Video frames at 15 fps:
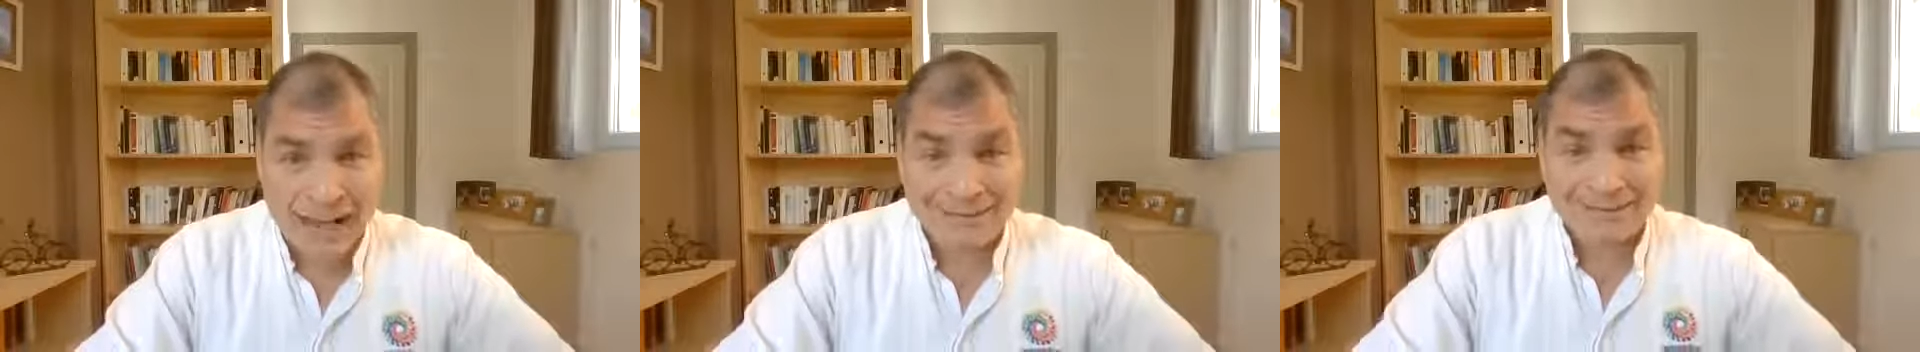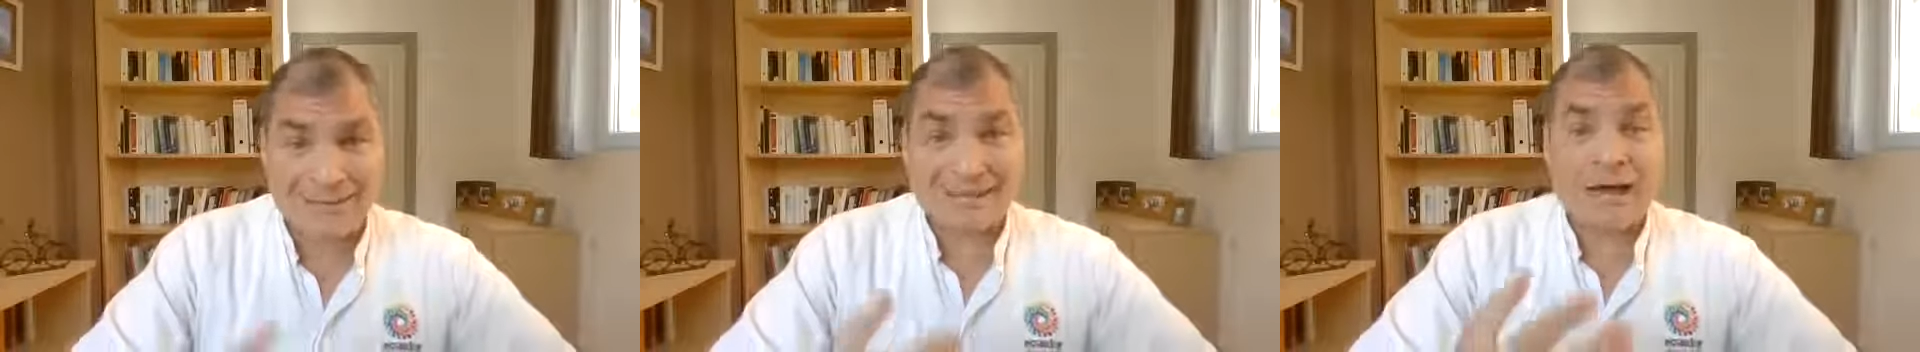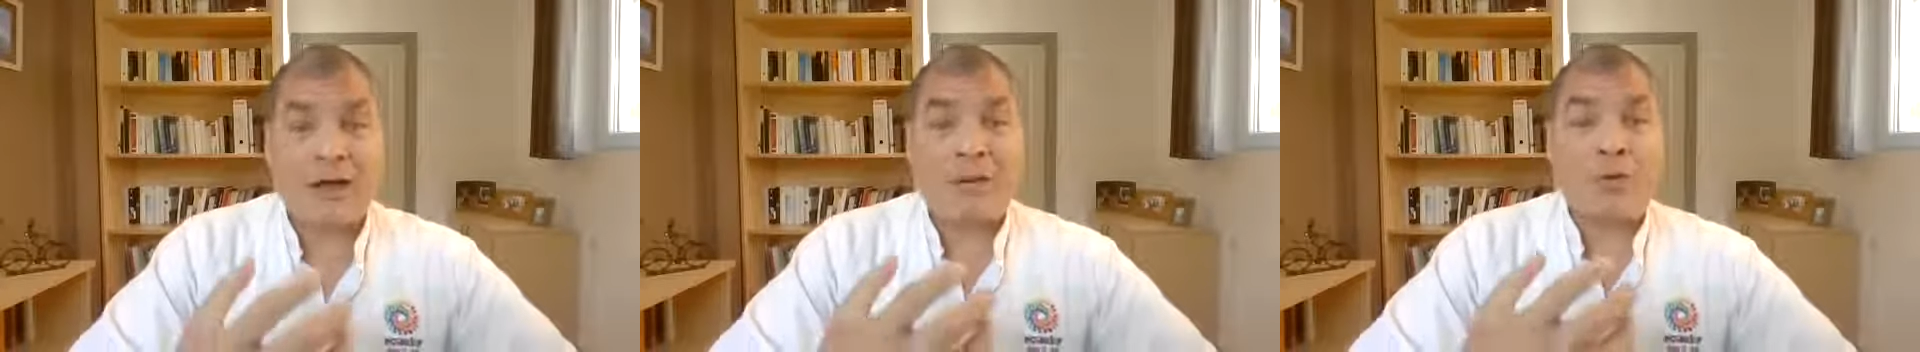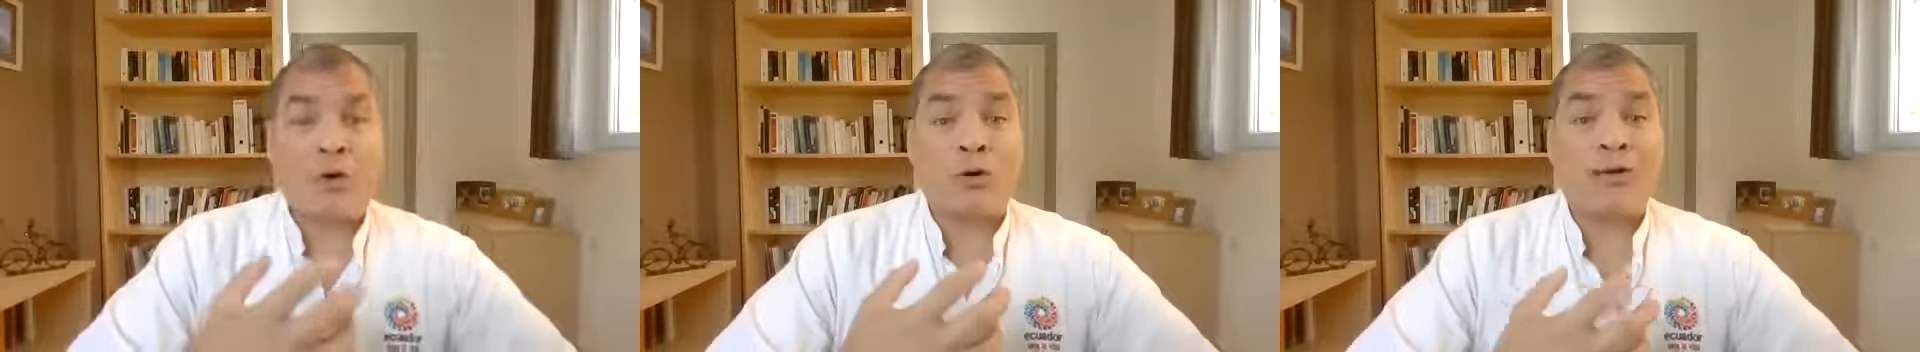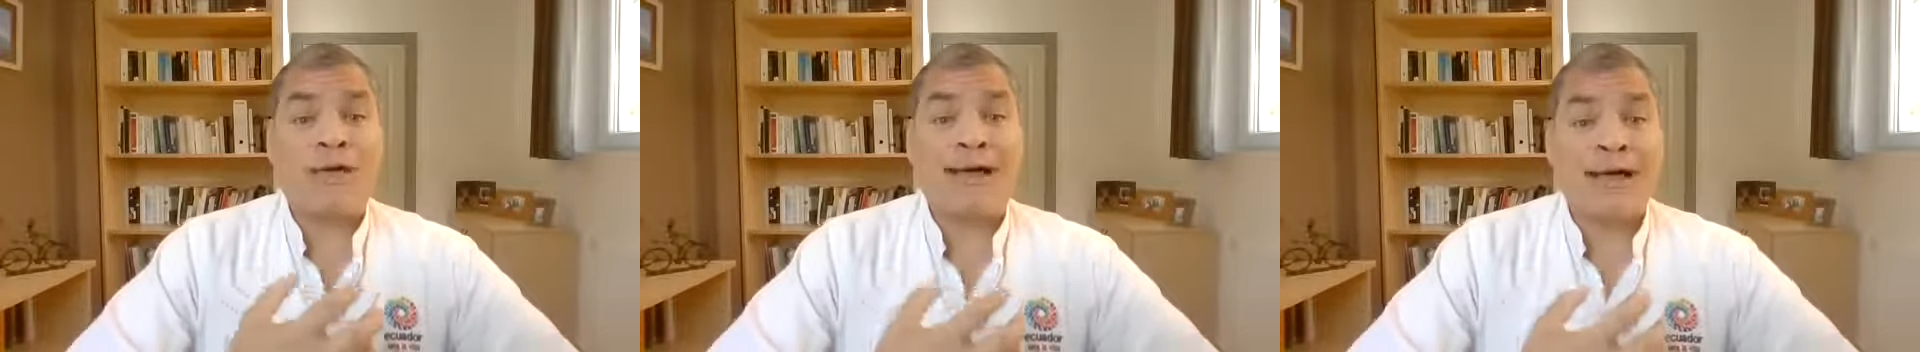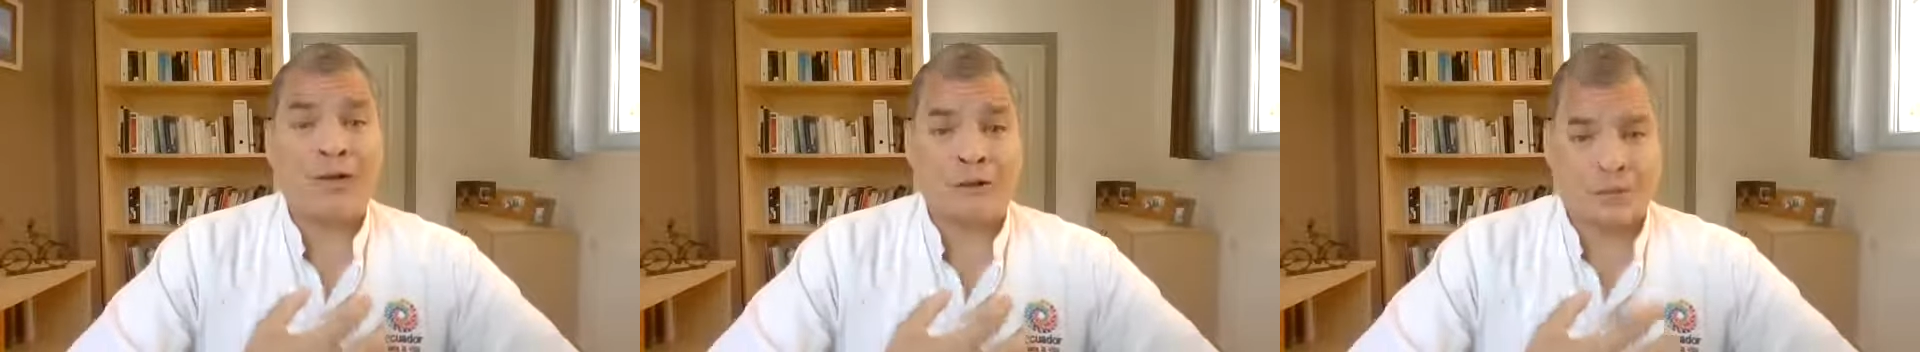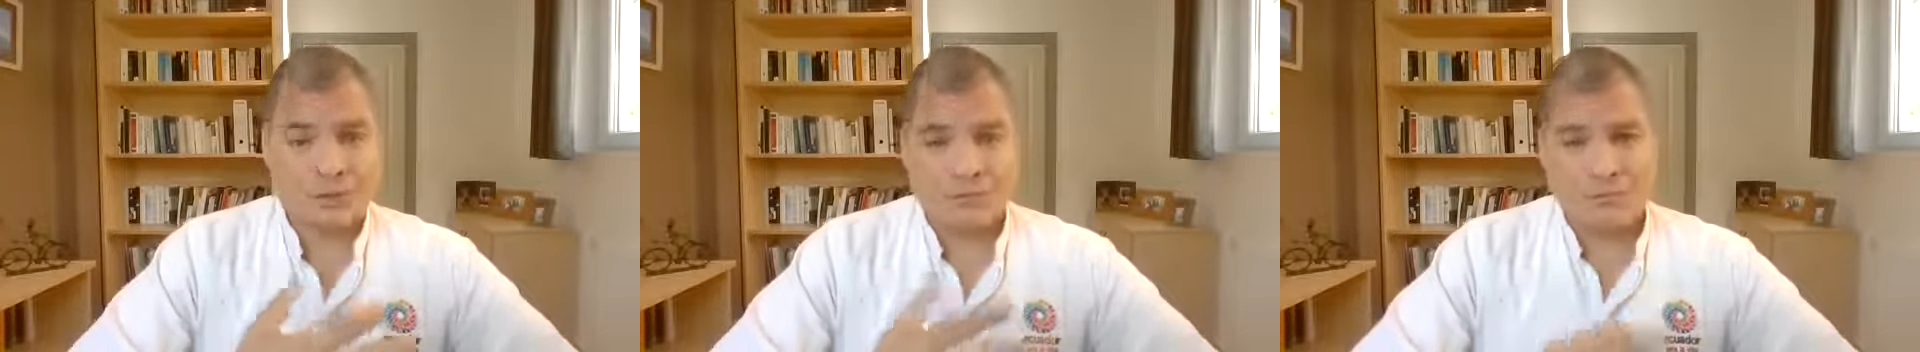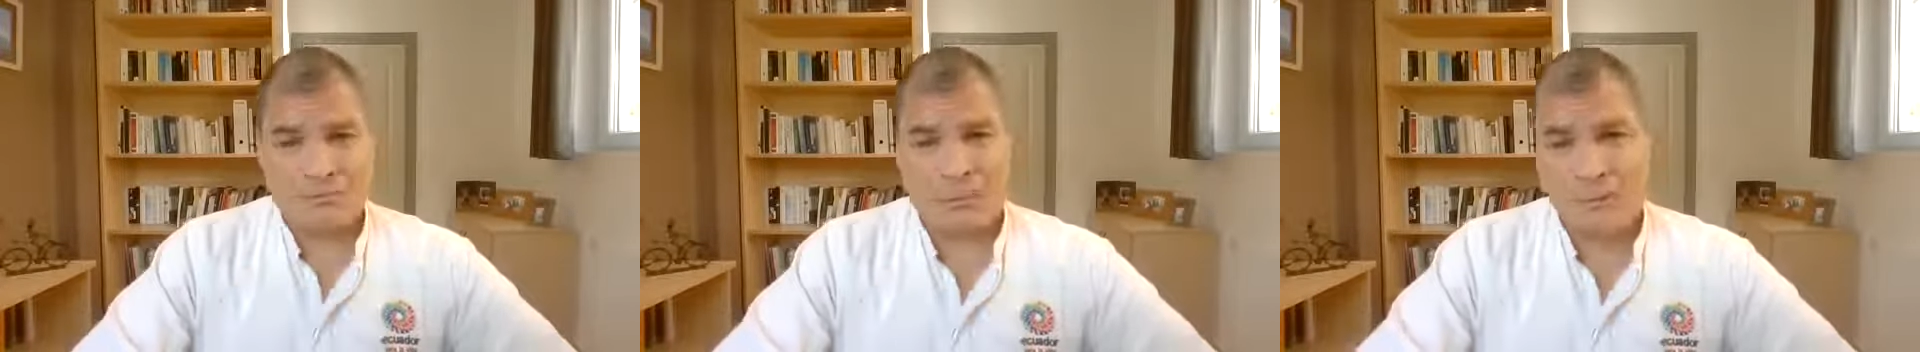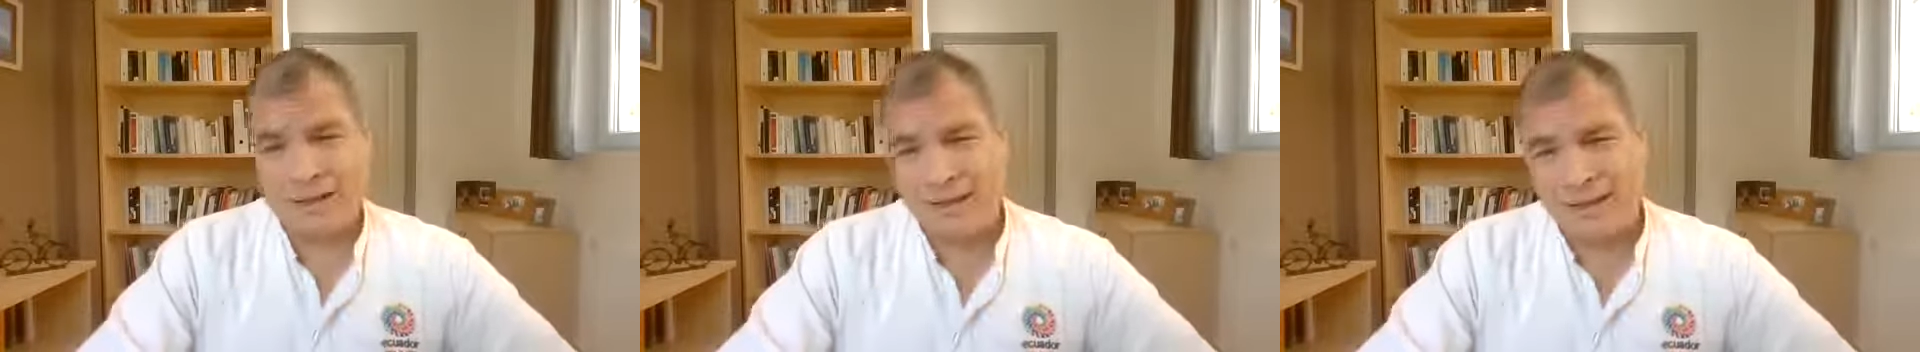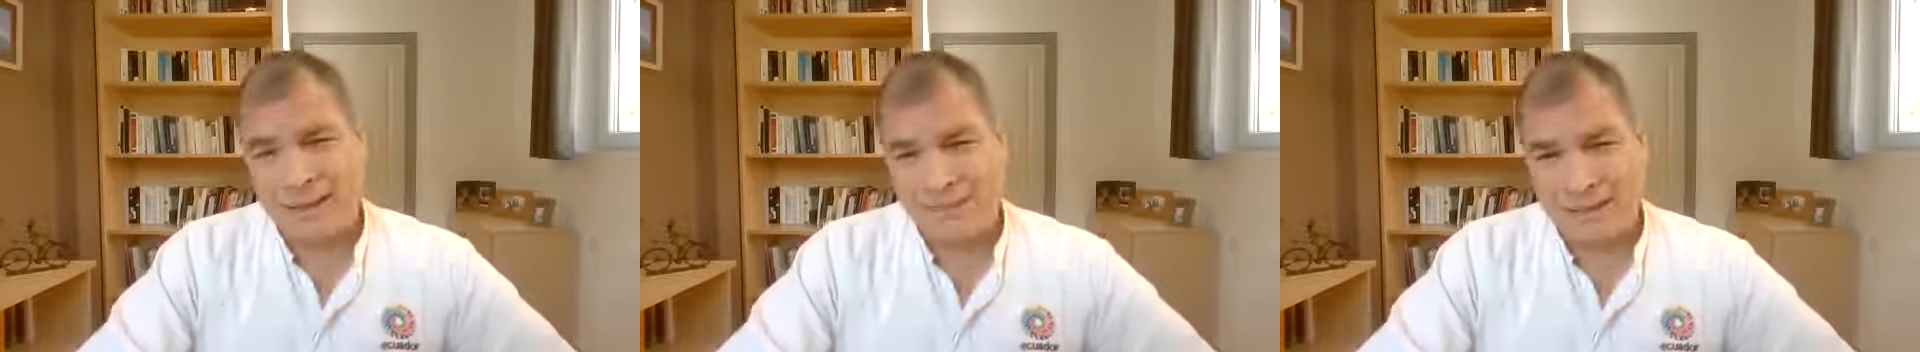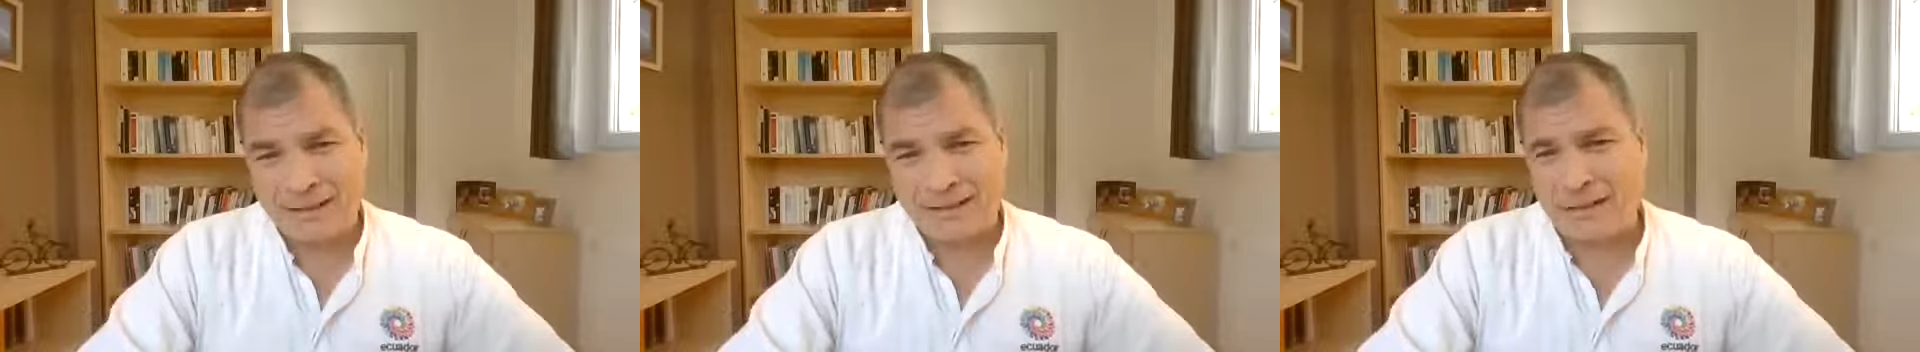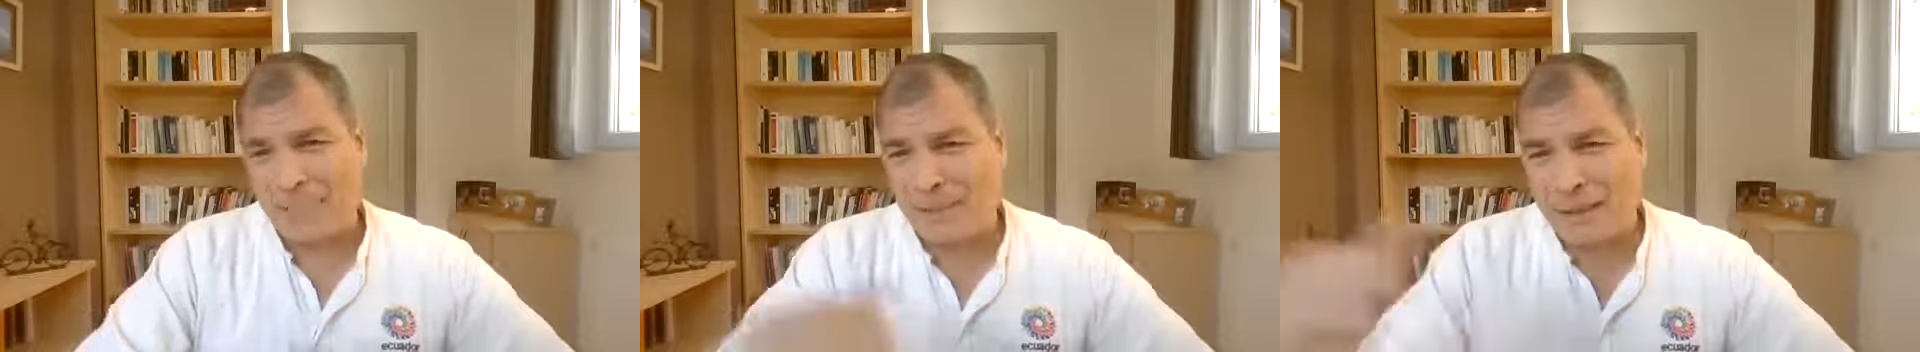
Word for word: Han tratado de bloquearnos políticamente,